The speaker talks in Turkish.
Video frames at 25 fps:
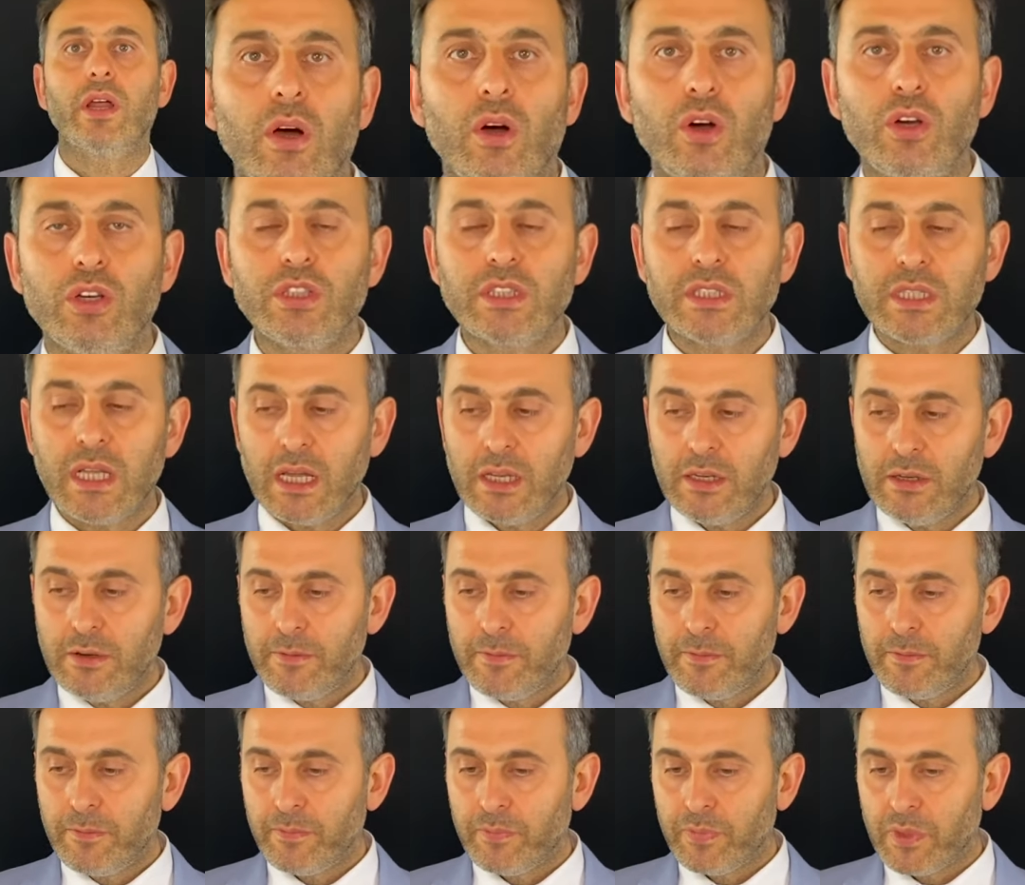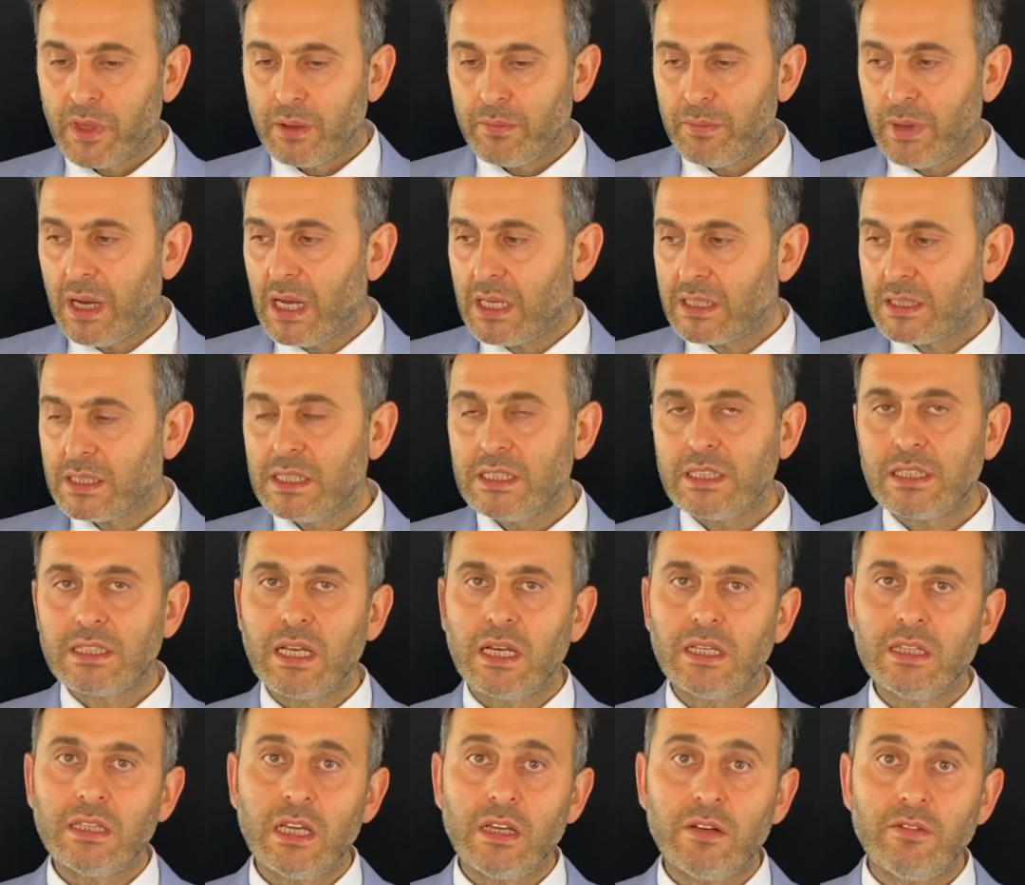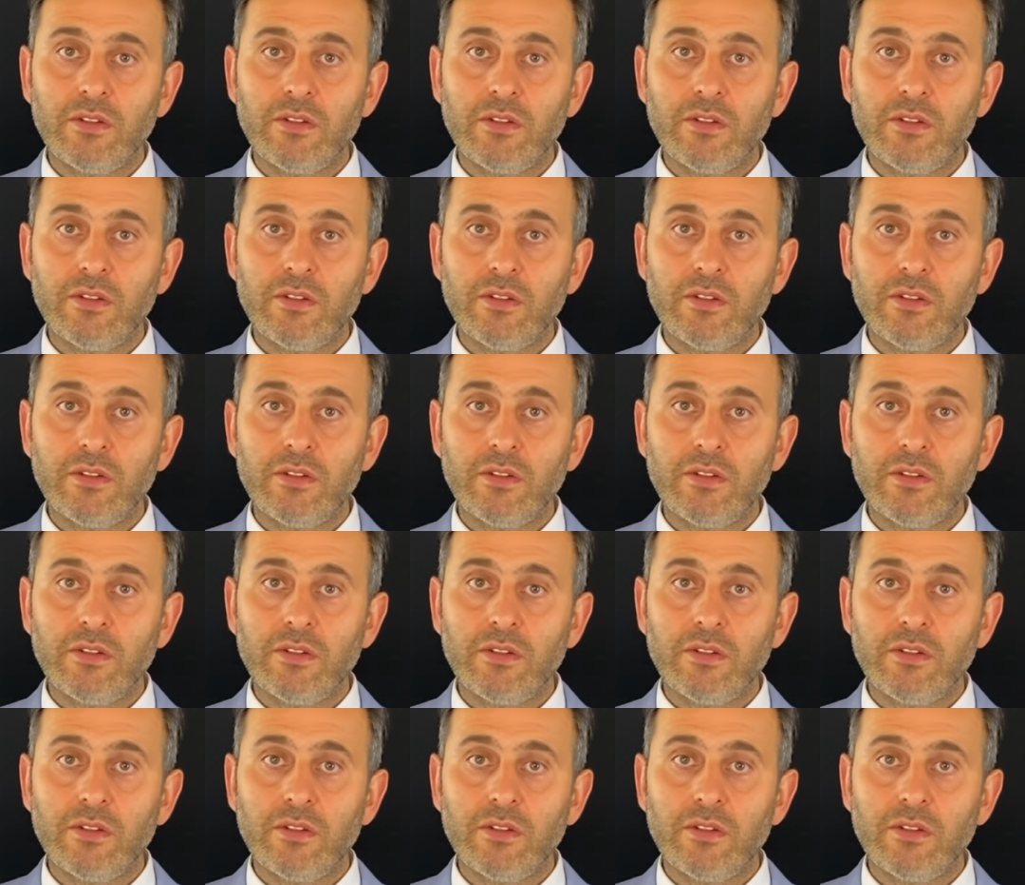O yüzden bazı insanlar